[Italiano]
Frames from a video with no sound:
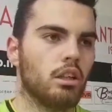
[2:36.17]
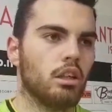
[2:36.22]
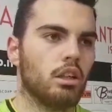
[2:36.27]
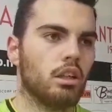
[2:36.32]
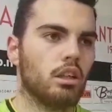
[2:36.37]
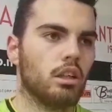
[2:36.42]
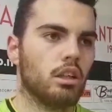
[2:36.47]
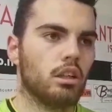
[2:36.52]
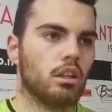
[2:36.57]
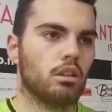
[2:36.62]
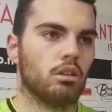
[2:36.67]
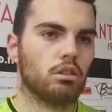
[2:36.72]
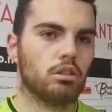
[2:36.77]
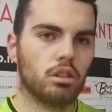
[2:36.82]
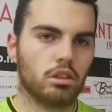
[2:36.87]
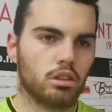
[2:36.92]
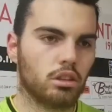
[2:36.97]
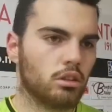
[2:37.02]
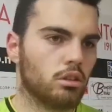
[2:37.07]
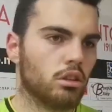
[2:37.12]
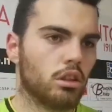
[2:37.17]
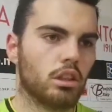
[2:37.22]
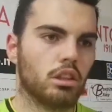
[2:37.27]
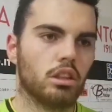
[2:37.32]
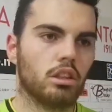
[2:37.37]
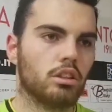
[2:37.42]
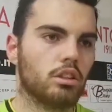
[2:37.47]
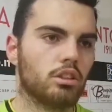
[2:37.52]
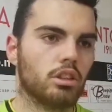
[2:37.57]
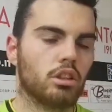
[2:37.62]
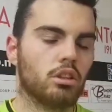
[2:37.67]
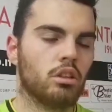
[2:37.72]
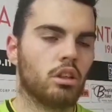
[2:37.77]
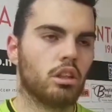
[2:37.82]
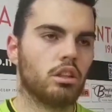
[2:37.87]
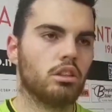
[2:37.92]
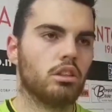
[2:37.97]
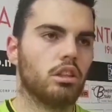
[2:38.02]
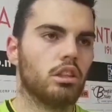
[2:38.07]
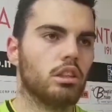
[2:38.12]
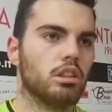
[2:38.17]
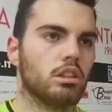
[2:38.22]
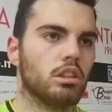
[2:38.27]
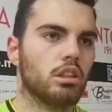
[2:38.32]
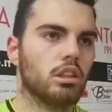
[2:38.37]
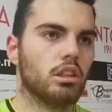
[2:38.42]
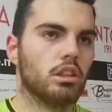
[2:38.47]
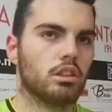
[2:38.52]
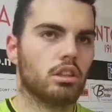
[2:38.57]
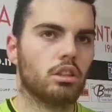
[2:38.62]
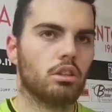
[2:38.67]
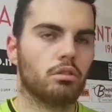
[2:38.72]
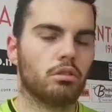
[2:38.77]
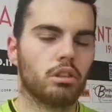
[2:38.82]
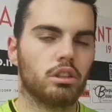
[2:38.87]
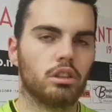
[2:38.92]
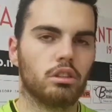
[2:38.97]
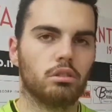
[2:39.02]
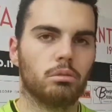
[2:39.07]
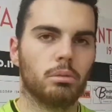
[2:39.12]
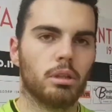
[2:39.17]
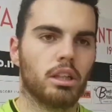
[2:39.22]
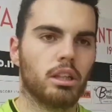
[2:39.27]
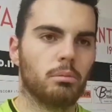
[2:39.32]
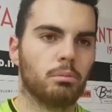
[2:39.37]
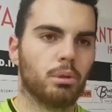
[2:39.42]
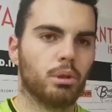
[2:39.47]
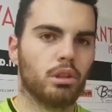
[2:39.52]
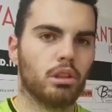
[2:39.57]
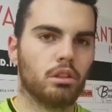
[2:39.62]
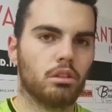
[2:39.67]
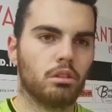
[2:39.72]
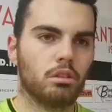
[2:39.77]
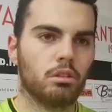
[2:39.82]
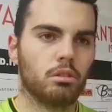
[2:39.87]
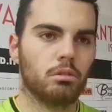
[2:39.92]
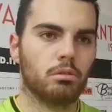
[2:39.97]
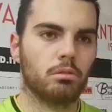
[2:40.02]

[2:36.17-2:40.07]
eh, lo stessa la stessa Correggese stanno facendo un bel campionato.